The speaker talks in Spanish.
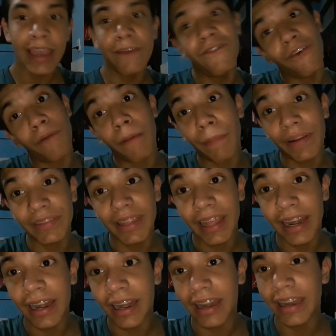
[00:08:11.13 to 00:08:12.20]
Forma parte
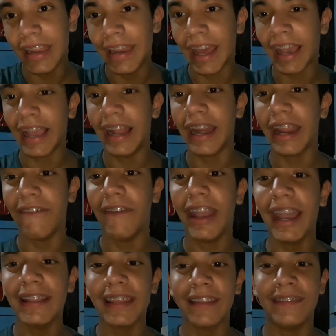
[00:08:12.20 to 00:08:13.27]
del linaje del rey
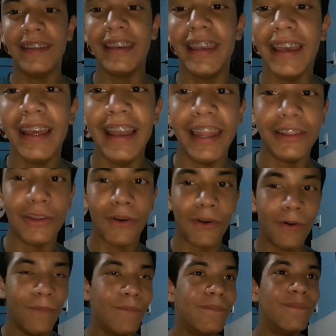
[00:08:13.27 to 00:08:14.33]
Vegeta, así que le
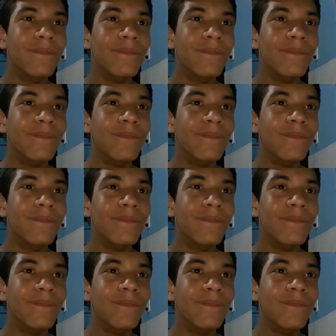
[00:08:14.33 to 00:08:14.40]
tocó.